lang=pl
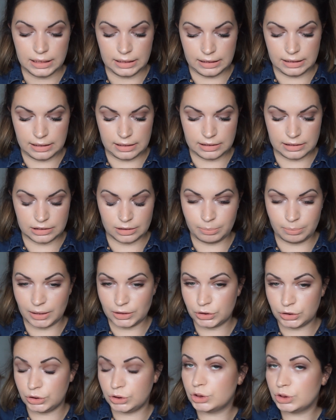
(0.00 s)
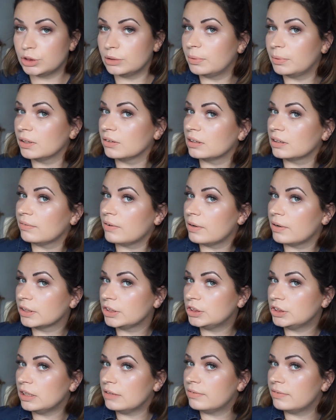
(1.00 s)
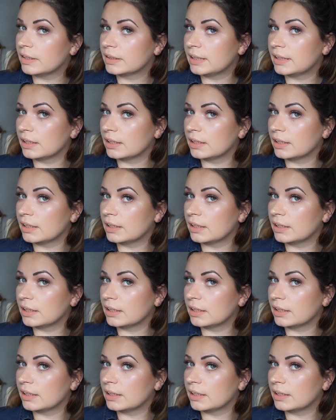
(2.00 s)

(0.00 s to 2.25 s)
i zobaczyć, czy będą dawały jakiś efekt.